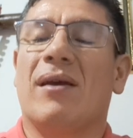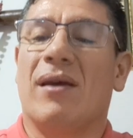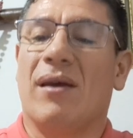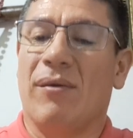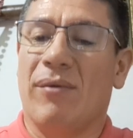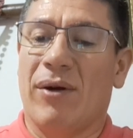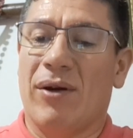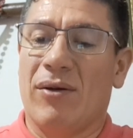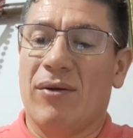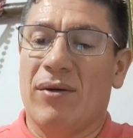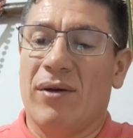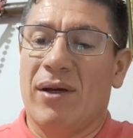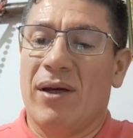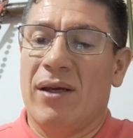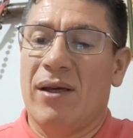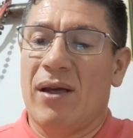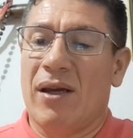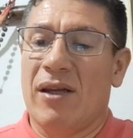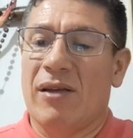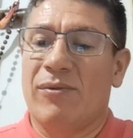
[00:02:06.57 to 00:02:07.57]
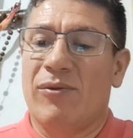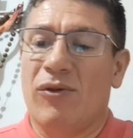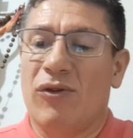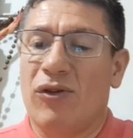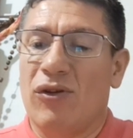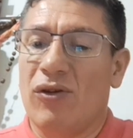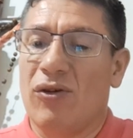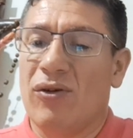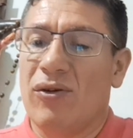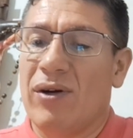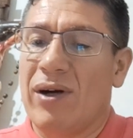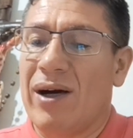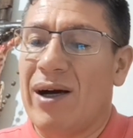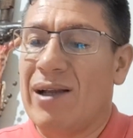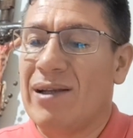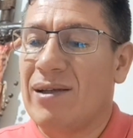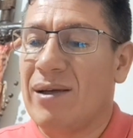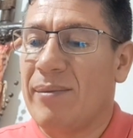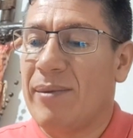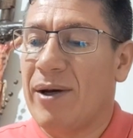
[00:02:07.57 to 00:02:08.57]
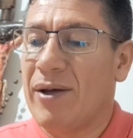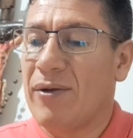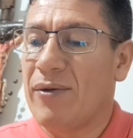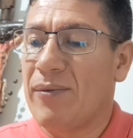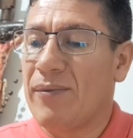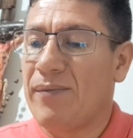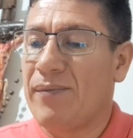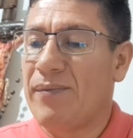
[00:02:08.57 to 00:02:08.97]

Y bueno, ella respondió al llamado.